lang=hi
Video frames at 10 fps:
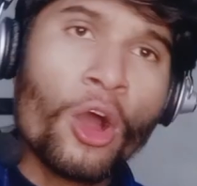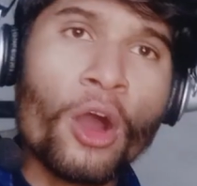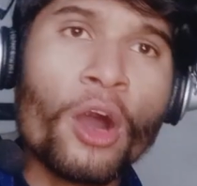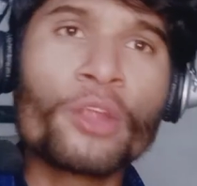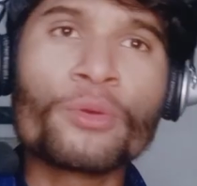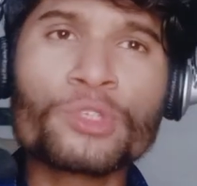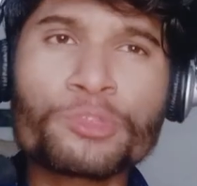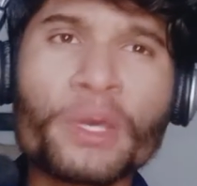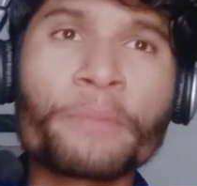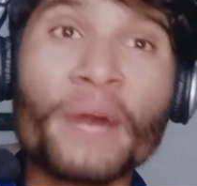और
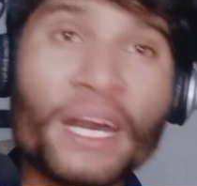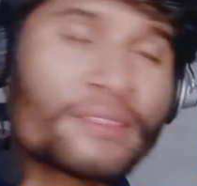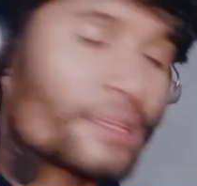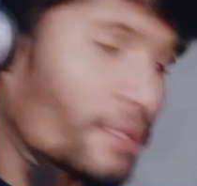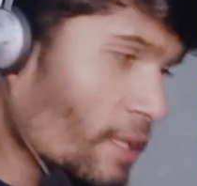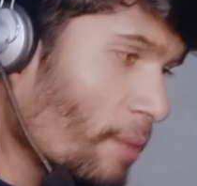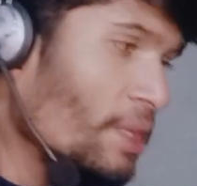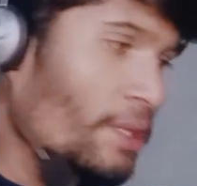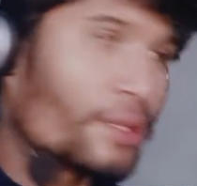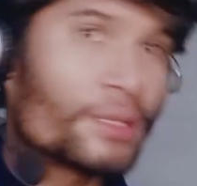उस पर बात करना
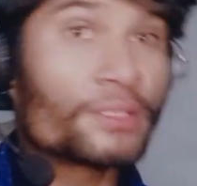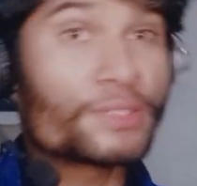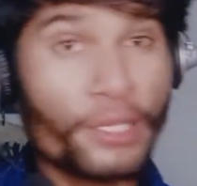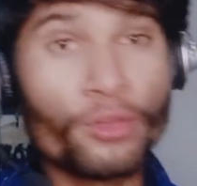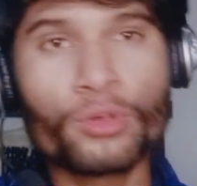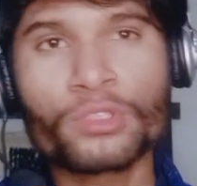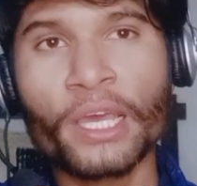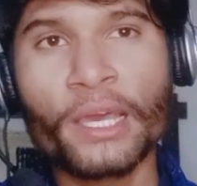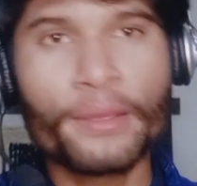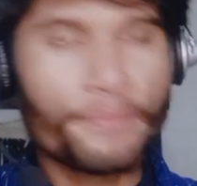भी सही
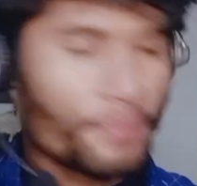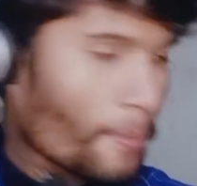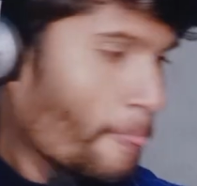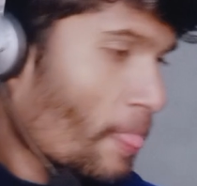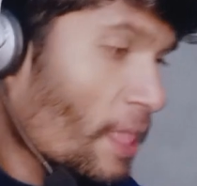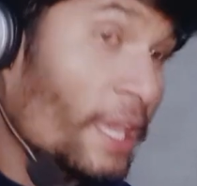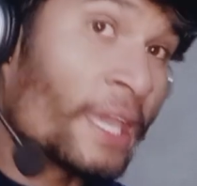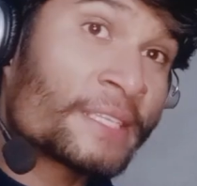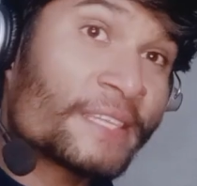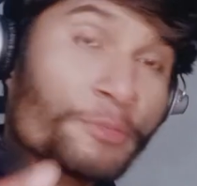होता है कि
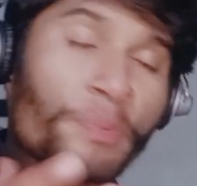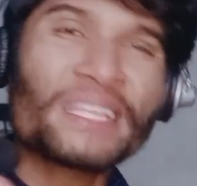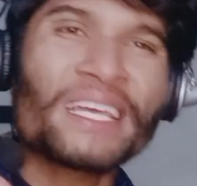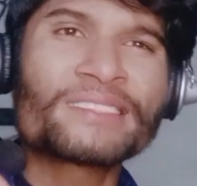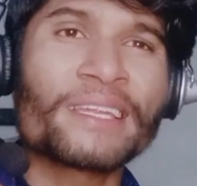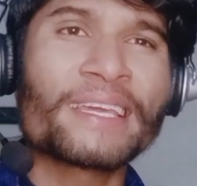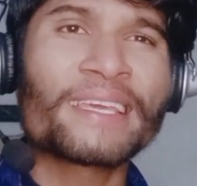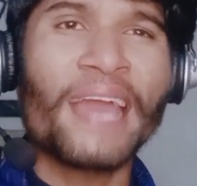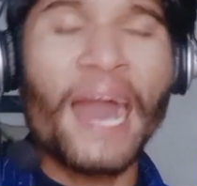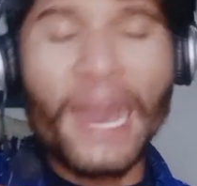ये सच पता चले
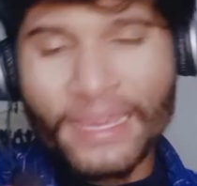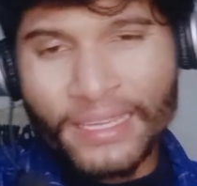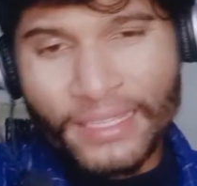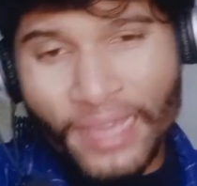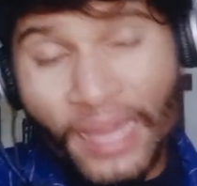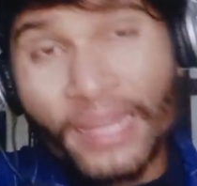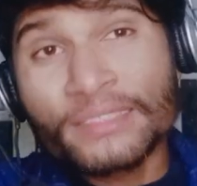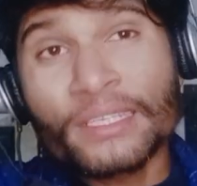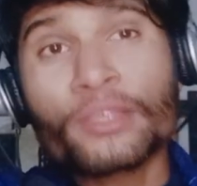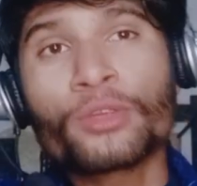कि आखिर यार
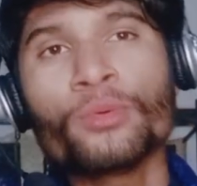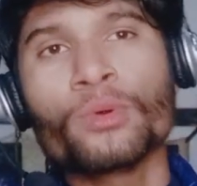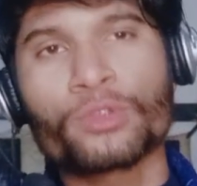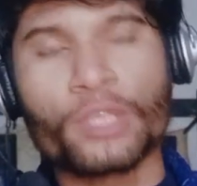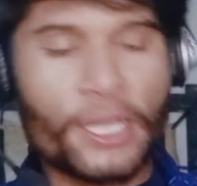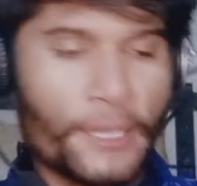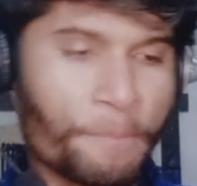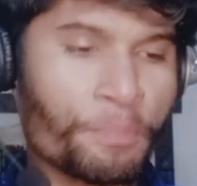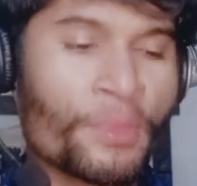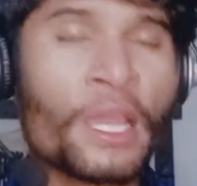ऐसा क्यों होता है
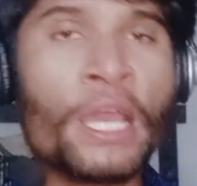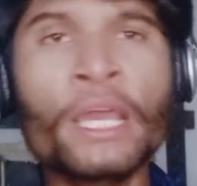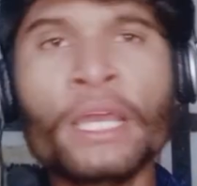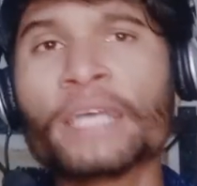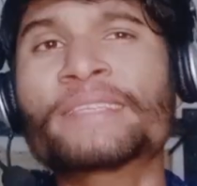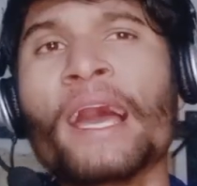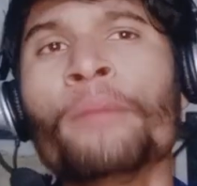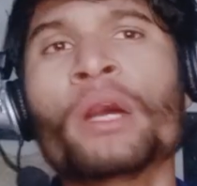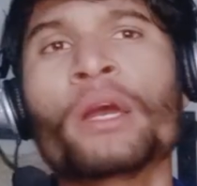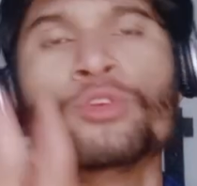
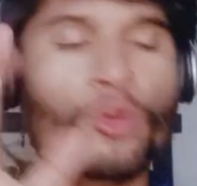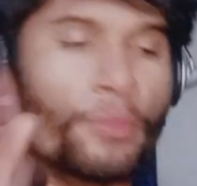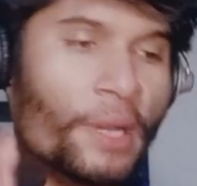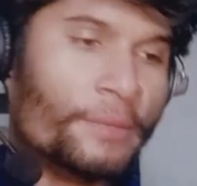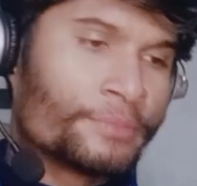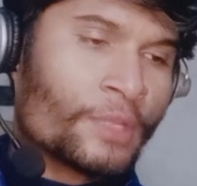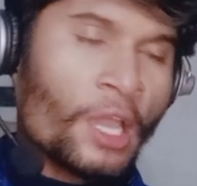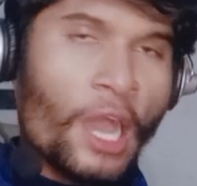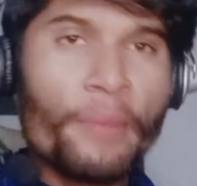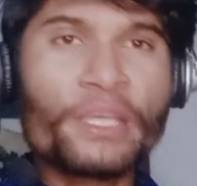सैम अयूब
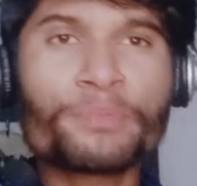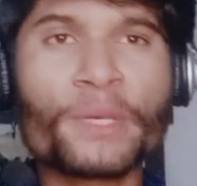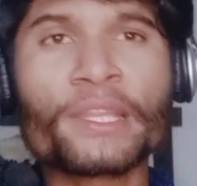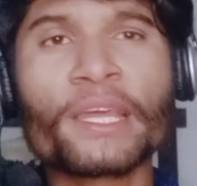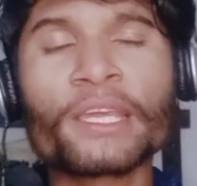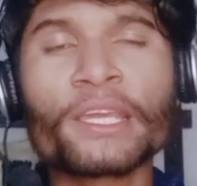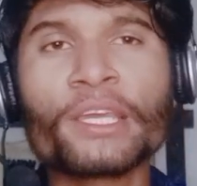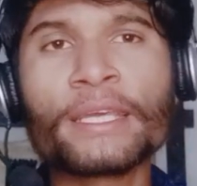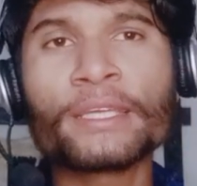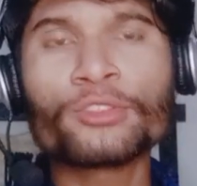अब इस बंदे
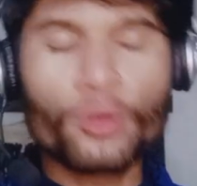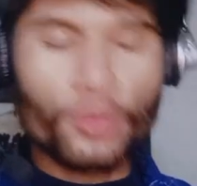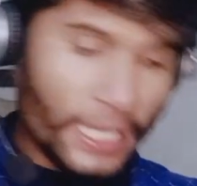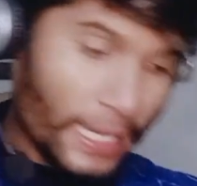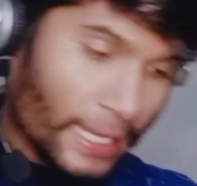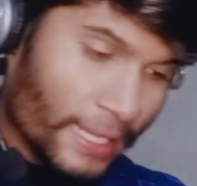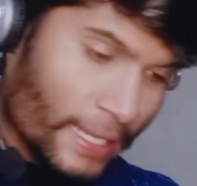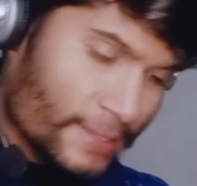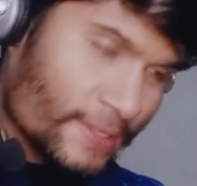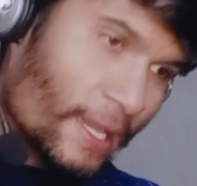की जो खेलने
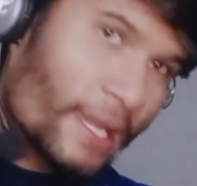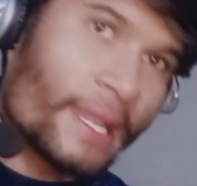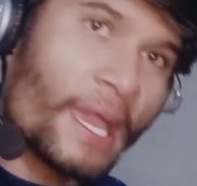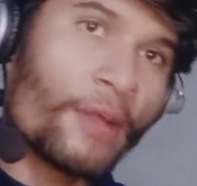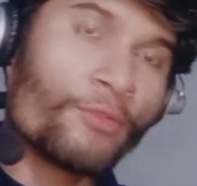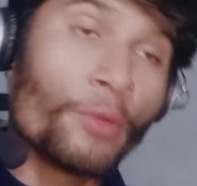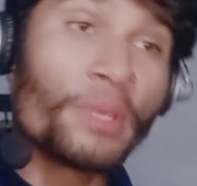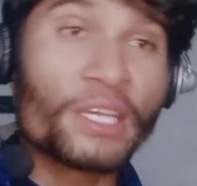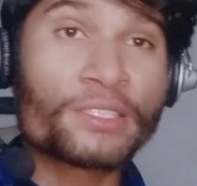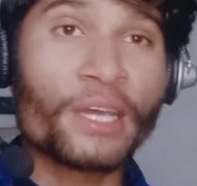का स्टाइल है वो
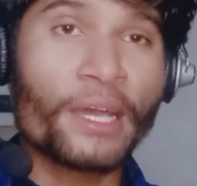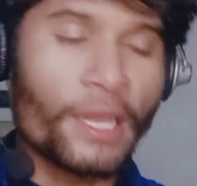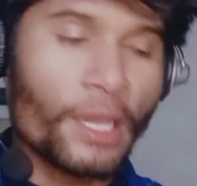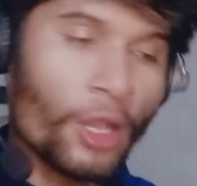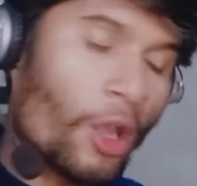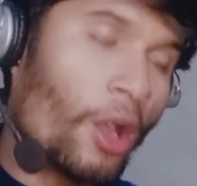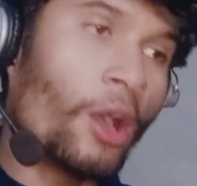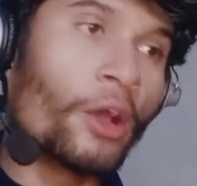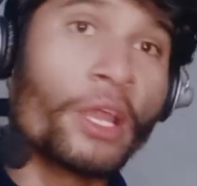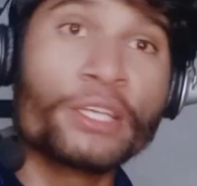भी अच्छा है
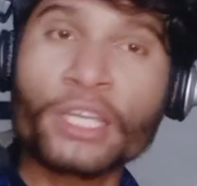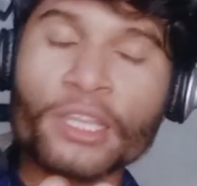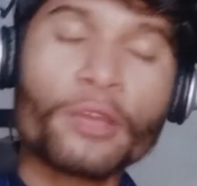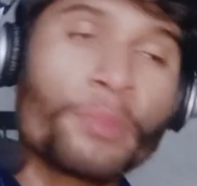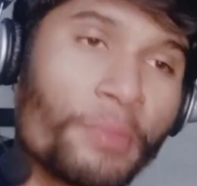और शतक भी